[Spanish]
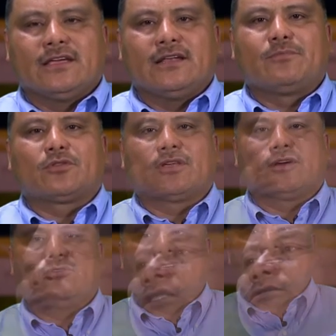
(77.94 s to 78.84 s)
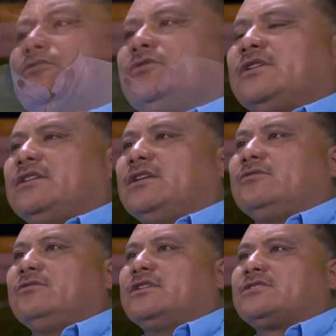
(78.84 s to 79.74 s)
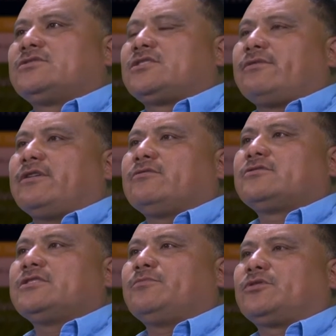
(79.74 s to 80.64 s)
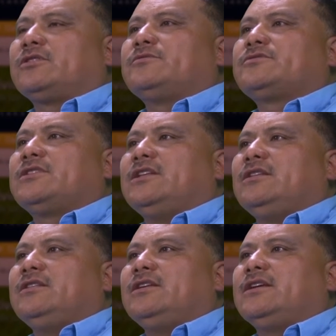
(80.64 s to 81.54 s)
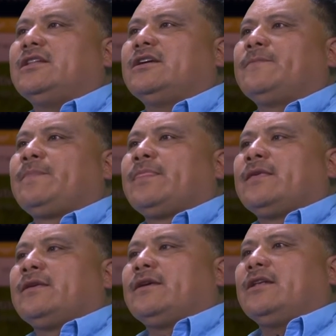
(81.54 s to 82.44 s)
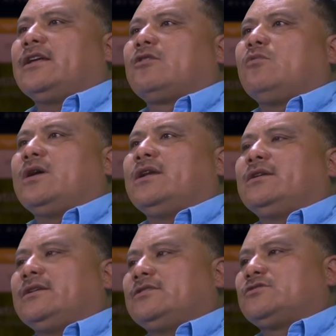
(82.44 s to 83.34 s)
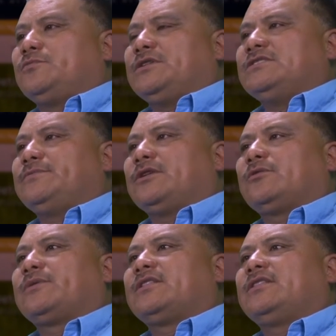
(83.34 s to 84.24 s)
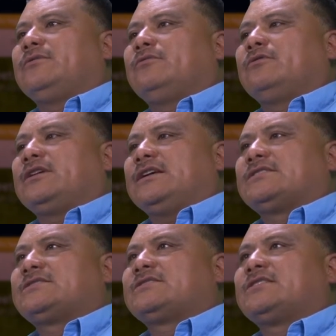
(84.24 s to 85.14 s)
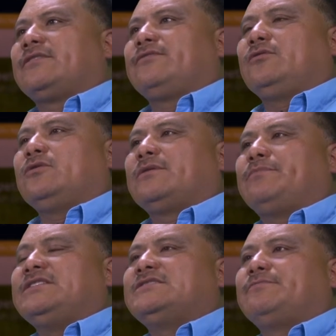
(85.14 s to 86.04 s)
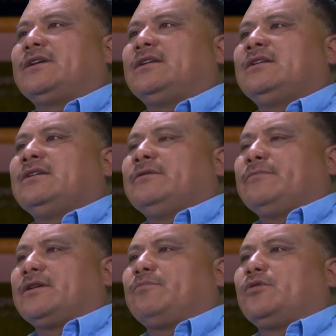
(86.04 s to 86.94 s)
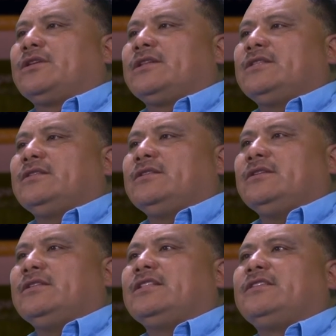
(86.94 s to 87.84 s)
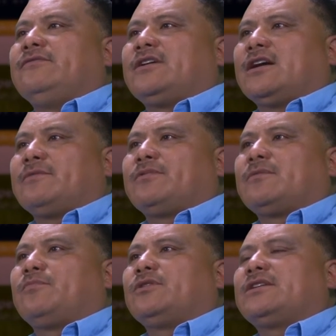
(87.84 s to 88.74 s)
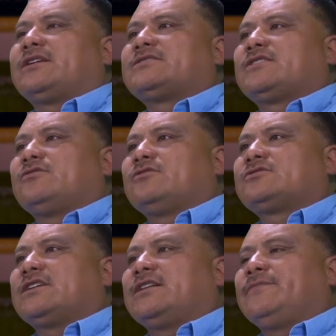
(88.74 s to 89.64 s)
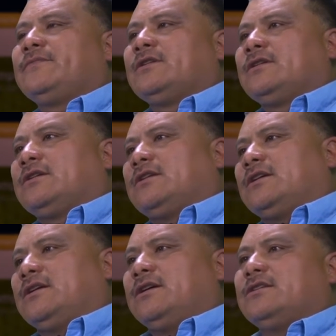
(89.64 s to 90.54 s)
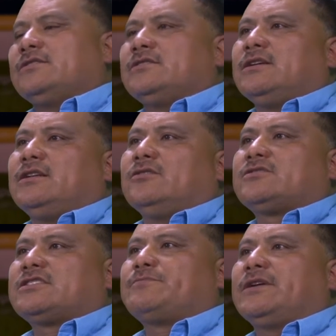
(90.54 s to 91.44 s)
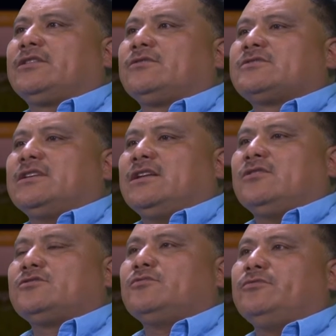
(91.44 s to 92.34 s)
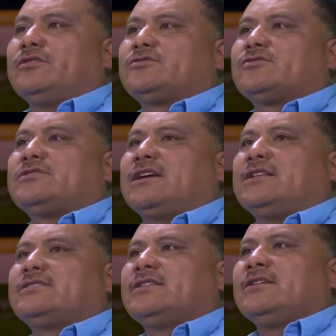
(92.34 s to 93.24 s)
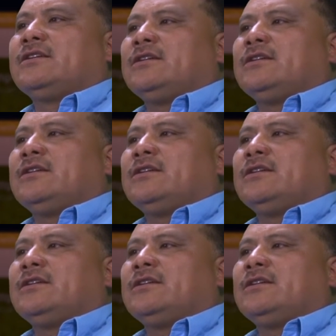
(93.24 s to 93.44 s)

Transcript: el protagonismo en algunos trabajos, el protagonismo del indígena, en la cual su principal objetivo es la figura principal para poder identificar, para poder darse a conocer eh, en los aspectos de los movimientos sociales.